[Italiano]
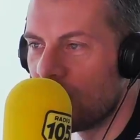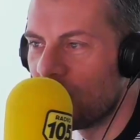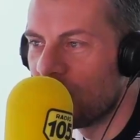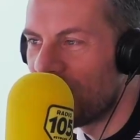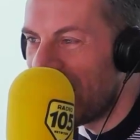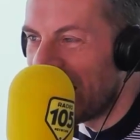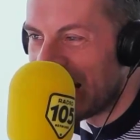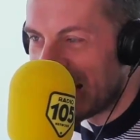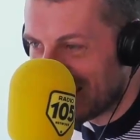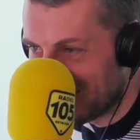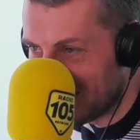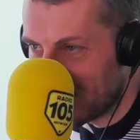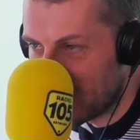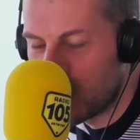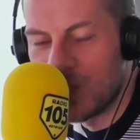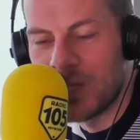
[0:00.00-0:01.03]

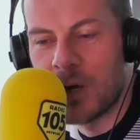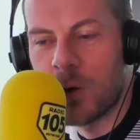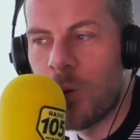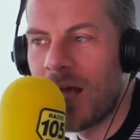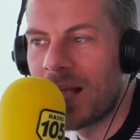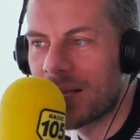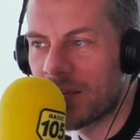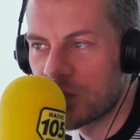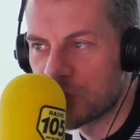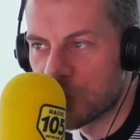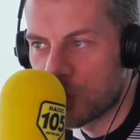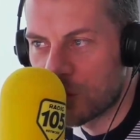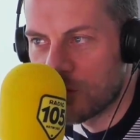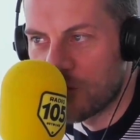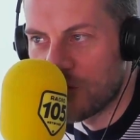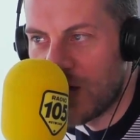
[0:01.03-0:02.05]
venerdì, quindi qualche
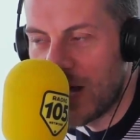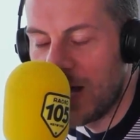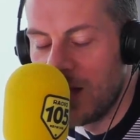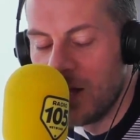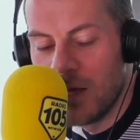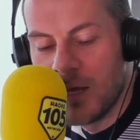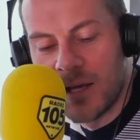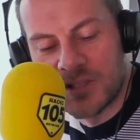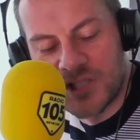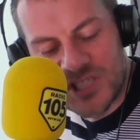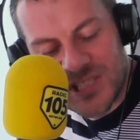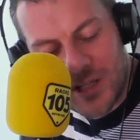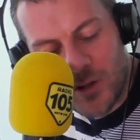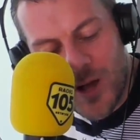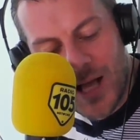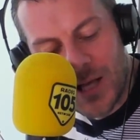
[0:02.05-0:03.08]
giorno fa. C'è
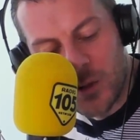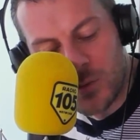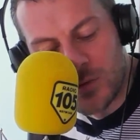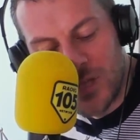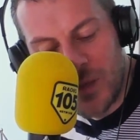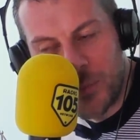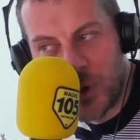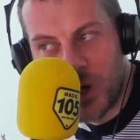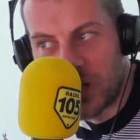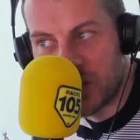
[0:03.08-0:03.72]
stato anche un temporary